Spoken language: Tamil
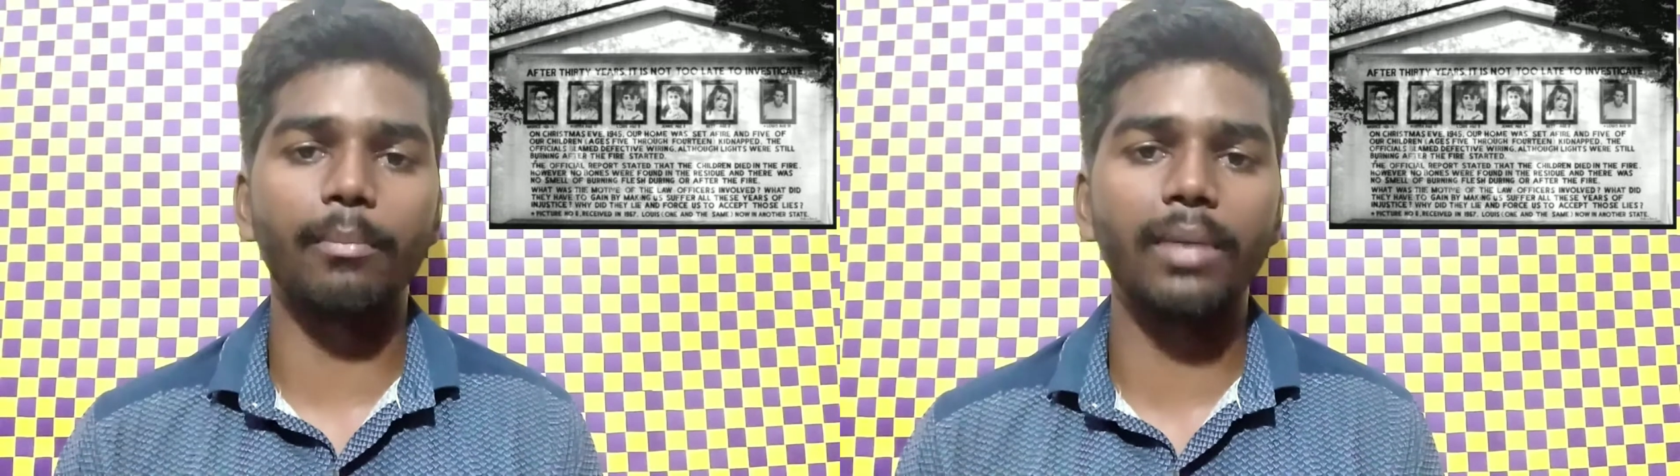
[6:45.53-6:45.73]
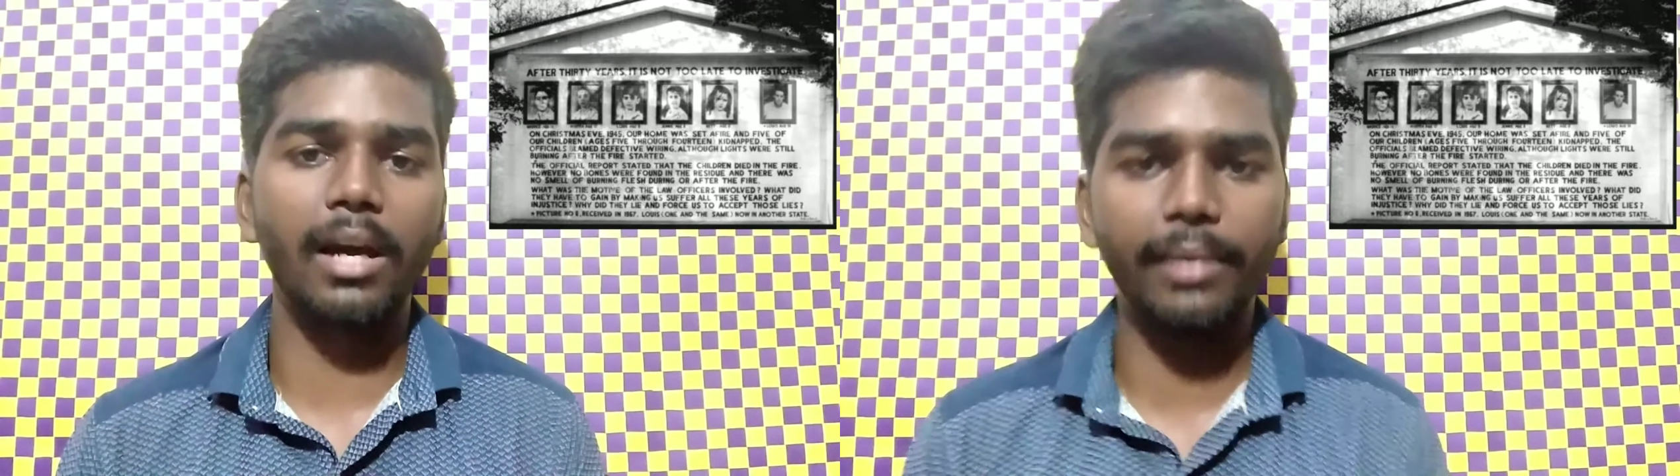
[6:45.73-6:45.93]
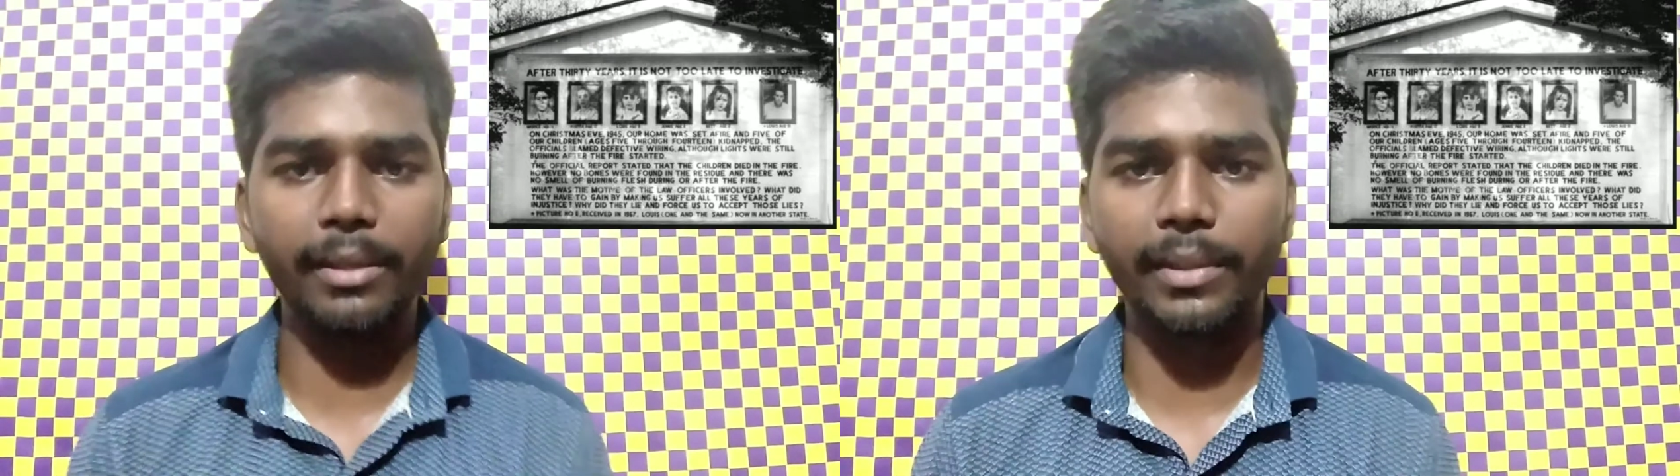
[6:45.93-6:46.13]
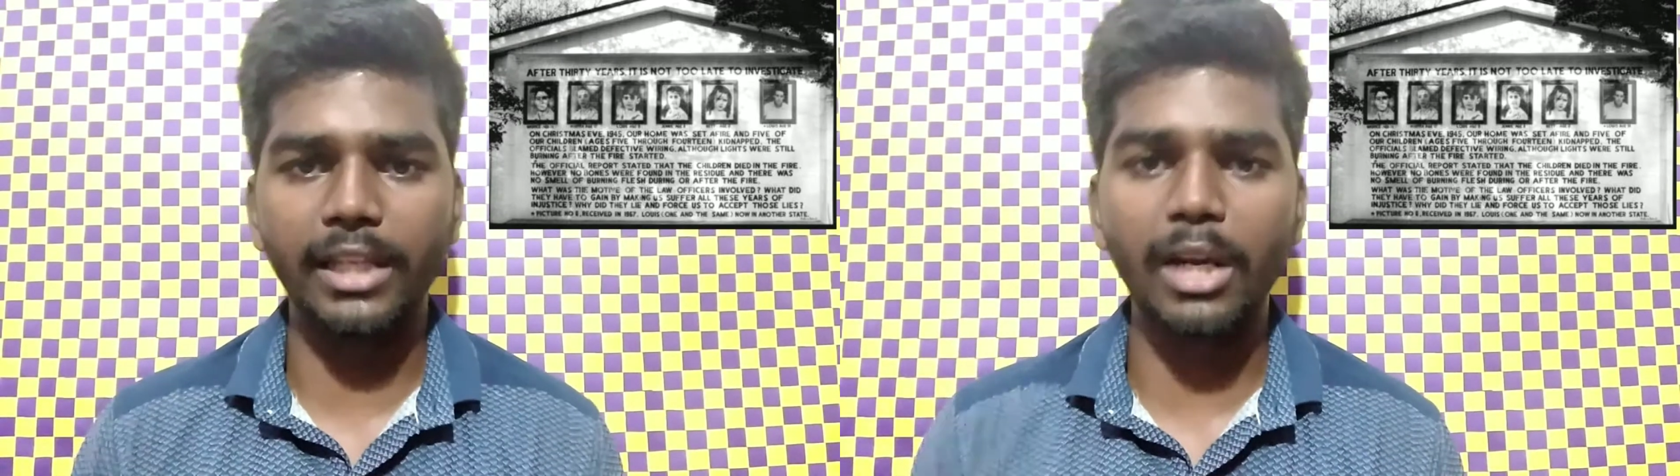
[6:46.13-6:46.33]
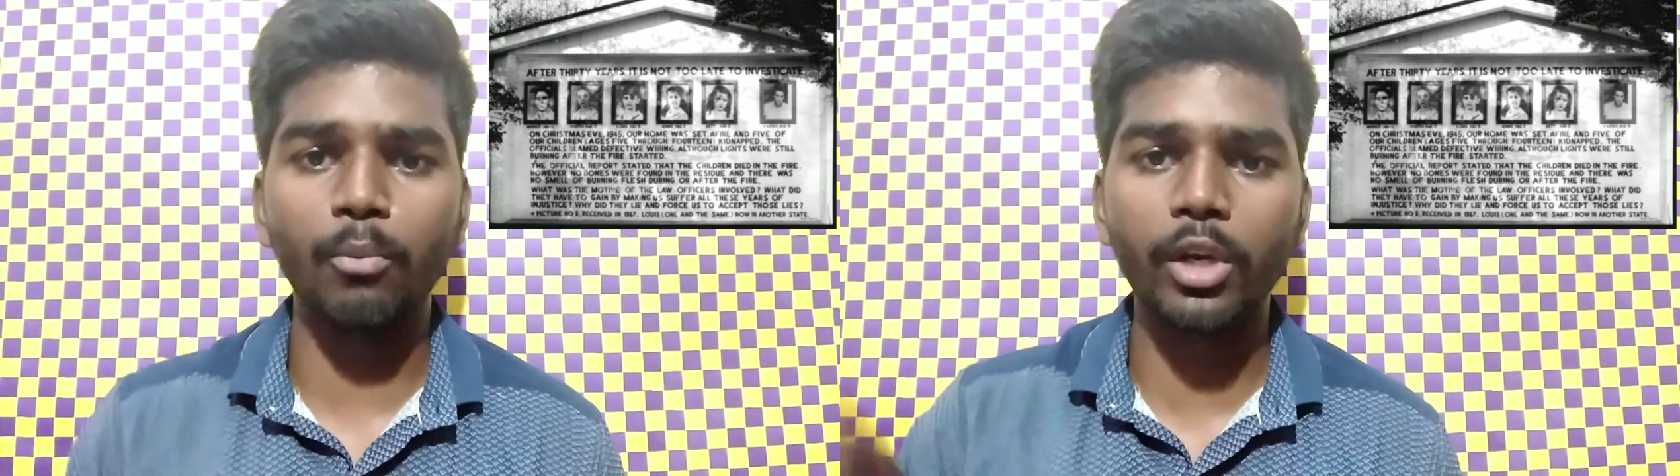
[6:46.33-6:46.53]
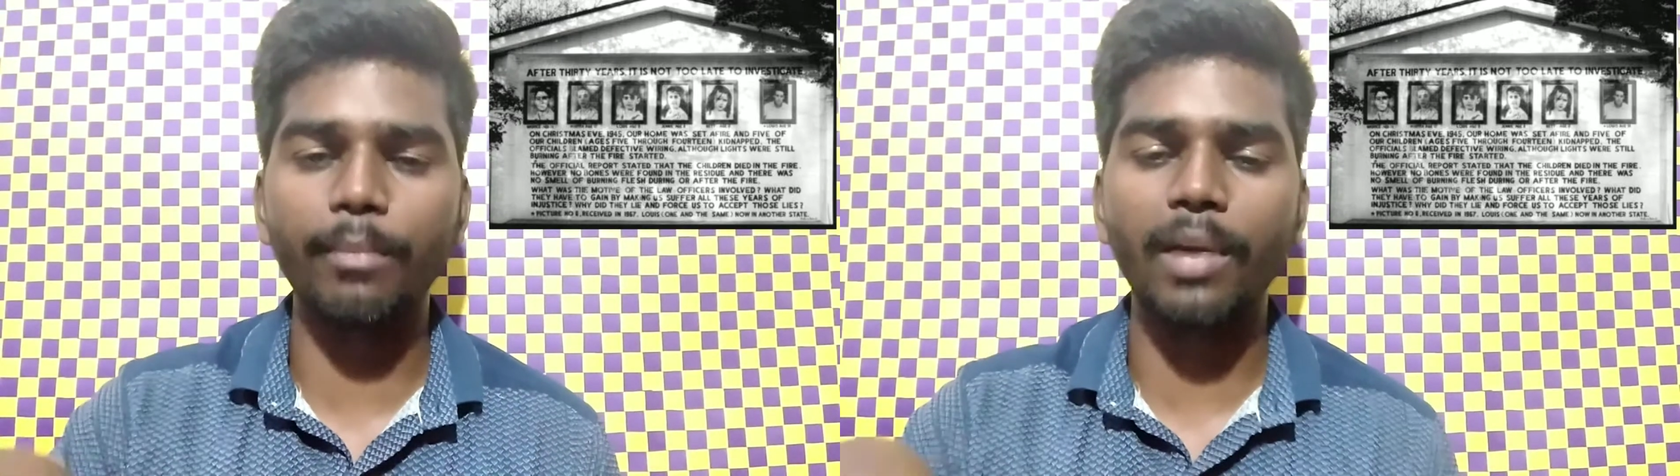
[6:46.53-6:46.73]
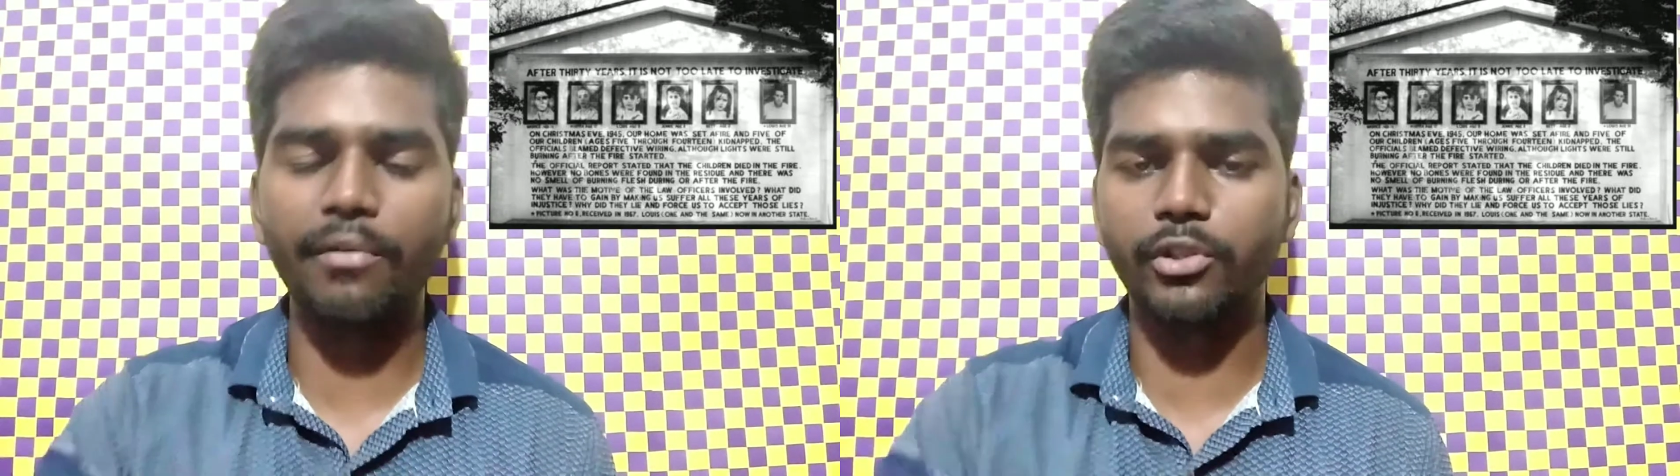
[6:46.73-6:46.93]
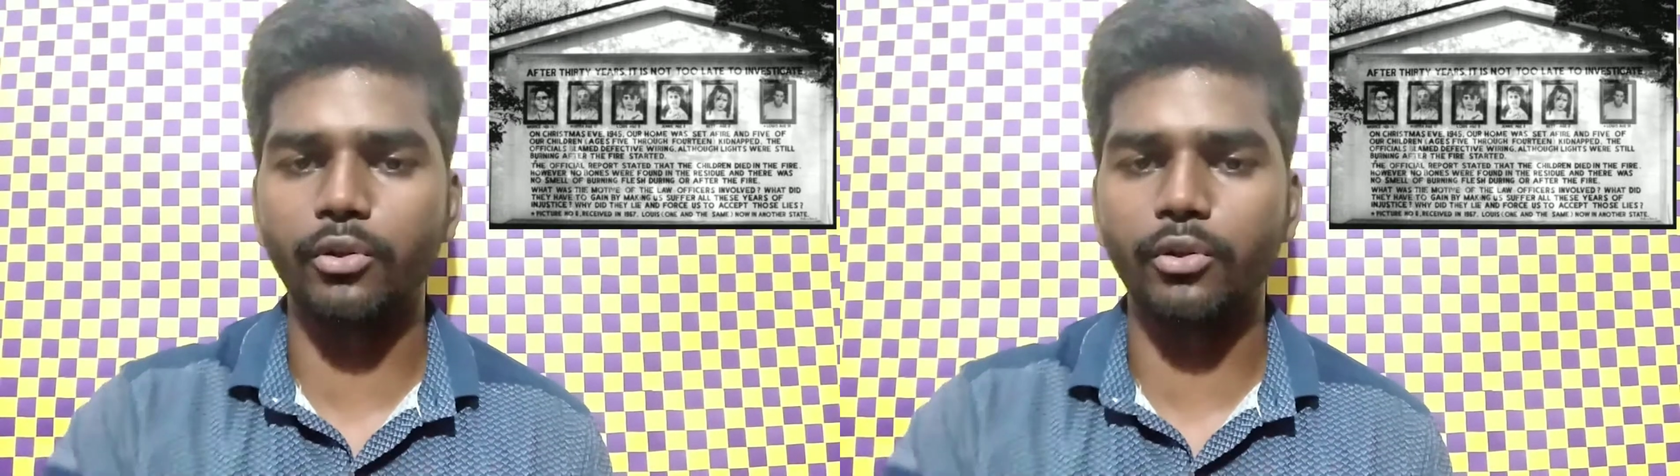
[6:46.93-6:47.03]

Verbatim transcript: நம்பல அப்படின்னு பாத்தீங்கன்னா முக்கியமான